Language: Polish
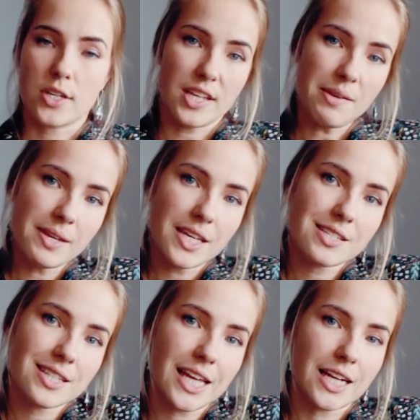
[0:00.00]
Czasami
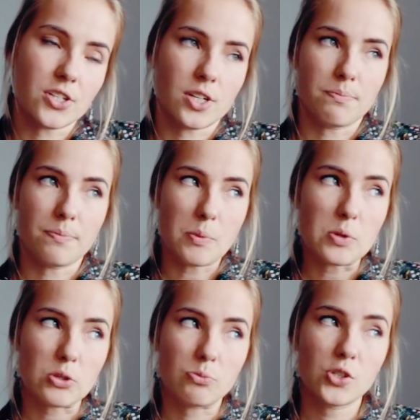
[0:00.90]
jest tak, że po
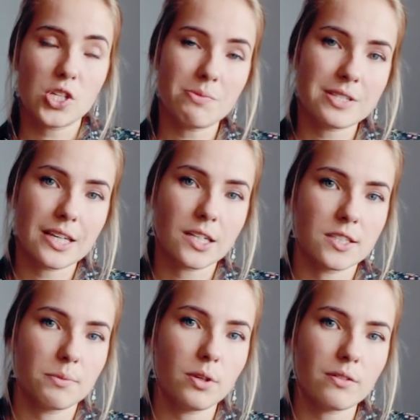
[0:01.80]
prostu musimy
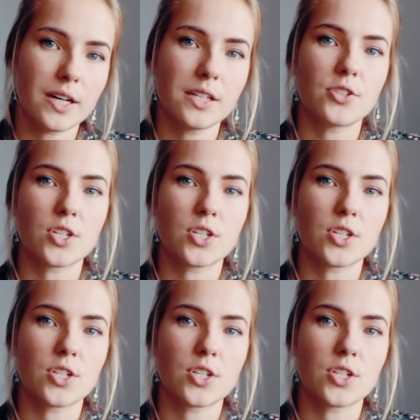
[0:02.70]
zaakceptować,